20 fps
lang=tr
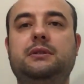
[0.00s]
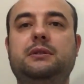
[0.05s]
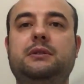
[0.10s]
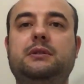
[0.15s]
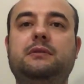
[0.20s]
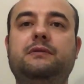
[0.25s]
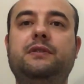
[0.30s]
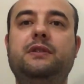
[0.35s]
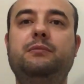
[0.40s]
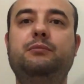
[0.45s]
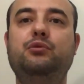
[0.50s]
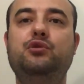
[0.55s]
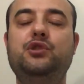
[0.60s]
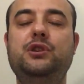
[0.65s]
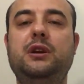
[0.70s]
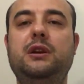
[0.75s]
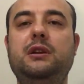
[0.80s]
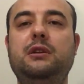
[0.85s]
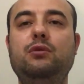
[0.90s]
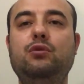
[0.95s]
e, ve bu
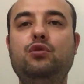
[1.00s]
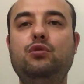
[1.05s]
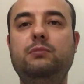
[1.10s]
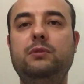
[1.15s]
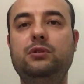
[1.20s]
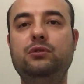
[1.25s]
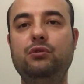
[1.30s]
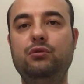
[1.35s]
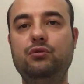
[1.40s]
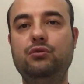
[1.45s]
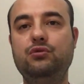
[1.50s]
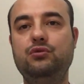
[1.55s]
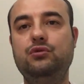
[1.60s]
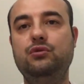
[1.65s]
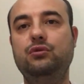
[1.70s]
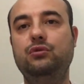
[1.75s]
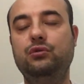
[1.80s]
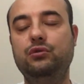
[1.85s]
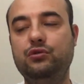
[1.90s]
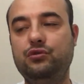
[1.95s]
şekilde okuma
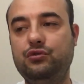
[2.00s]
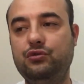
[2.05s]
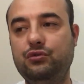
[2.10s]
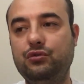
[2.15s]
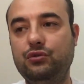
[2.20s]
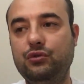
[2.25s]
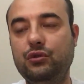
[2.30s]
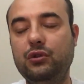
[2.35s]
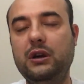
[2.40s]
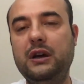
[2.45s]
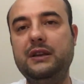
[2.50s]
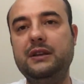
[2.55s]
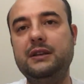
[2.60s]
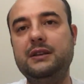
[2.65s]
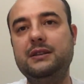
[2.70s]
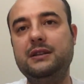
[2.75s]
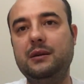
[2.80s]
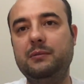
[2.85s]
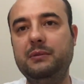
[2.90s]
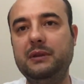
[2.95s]
döngüsü oluşturuyor. Hani
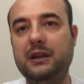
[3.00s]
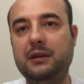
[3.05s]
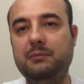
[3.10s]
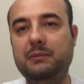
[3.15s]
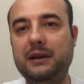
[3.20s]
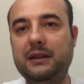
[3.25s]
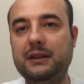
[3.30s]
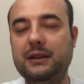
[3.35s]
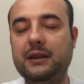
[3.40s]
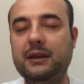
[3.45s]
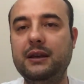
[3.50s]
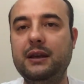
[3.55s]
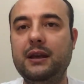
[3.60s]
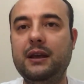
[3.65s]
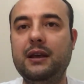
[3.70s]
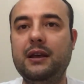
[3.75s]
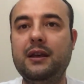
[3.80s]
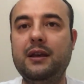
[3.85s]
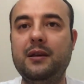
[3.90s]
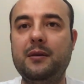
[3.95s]
kitaplar bende
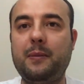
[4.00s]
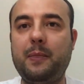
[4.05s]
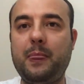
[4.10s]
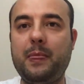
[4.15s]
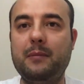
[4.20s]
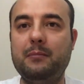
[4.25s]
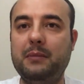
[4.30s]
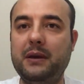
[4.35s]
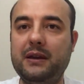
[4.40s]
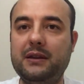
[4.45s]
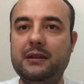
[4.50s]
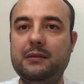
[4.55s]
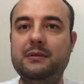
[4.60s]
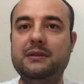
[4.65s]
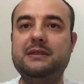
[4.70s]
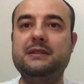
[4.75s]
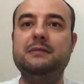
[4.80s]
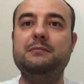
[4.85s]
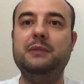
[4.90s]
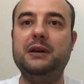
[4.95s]

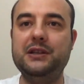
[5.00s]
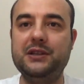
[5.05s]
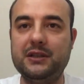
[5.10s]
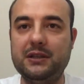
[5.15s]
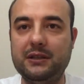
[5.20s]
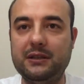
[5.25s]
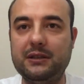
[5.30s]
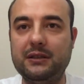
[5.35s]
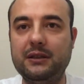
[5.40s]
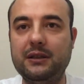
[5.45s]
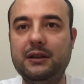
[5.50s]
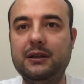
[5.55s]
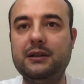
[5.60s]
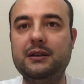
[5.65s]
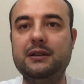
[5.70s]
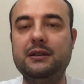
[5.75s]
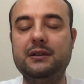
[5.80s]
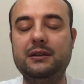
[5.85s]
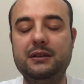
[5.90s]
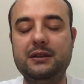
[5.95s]
beklemesin, başkaları
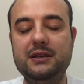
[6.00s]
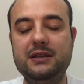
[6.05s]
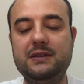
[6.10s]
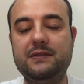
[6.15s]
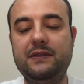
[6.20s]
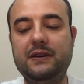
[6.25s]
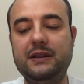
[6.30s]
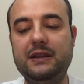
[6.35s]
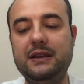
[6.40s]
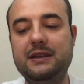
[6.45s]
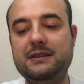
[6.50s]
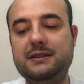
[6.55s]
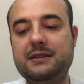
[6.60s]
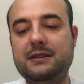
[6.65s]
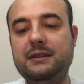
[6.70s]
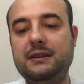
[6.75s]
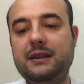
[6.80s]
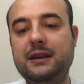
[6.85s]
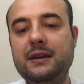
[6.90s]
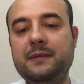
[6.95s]
da istifade
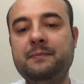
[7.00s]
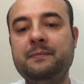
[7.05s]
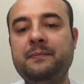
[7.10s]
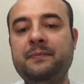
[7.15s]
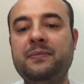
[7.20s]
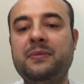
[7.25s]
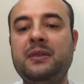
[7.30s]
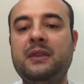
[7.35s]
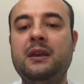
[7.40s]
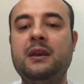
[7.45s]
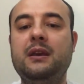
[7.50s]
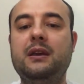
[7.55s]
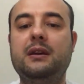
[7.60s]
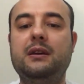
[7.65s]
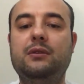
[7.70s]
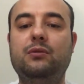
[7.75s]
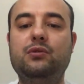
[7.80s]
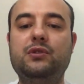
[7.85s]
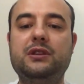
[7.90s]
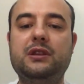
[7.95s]
etsin diye.
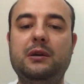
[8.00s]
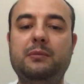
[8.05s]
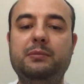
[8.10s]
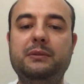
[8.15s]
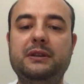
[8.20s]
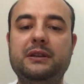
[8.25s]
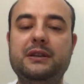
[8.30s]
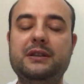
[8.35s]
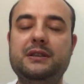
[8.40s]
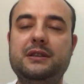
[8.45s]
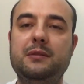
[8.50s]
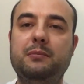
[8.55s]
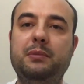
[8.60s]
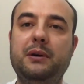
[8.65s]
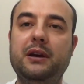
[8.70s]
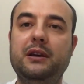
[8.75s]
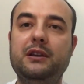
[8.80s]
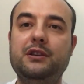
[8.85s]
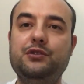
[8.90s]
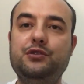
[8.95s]
E, o kitapları işte
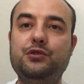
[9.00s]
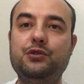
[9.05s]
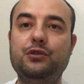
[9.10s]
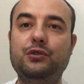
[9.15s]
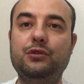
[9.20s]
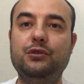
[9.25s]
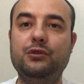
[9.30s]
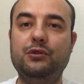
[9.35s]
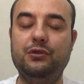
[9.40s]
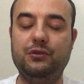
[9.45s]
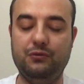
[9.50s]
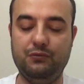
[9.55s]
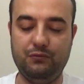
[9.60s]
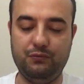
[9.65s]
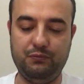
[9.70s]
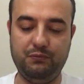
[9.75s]
paylaşıyor. E,